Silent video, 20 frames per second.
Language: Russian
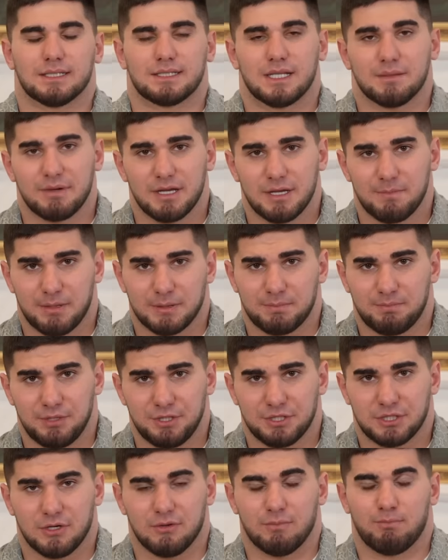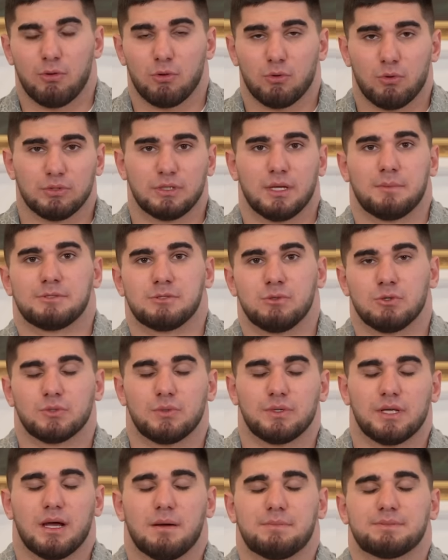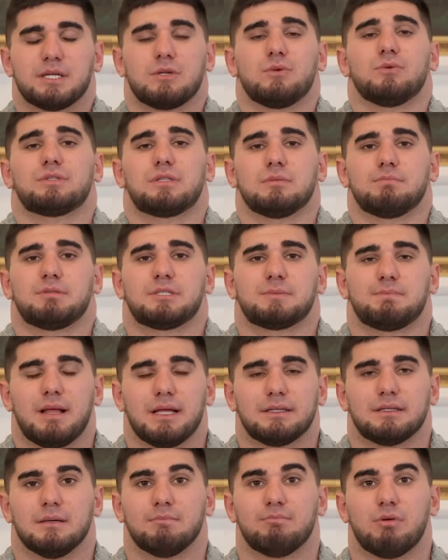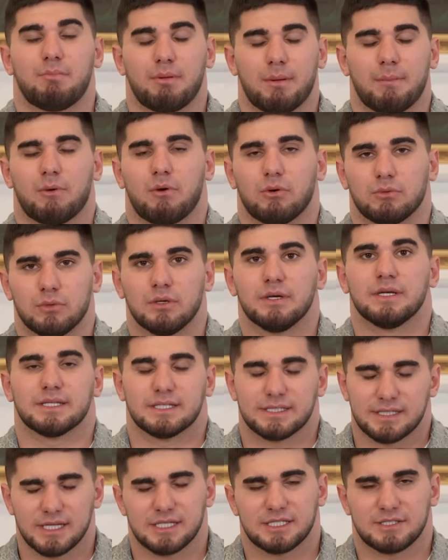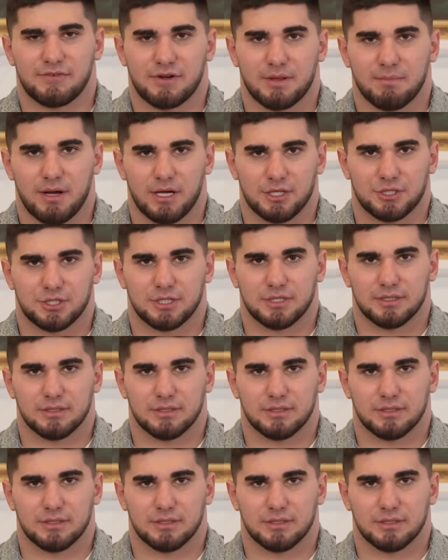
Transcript: А для моих подписчиков полгода обслуживания абсолютно бесплатно по промокоду SIXFreeMatch.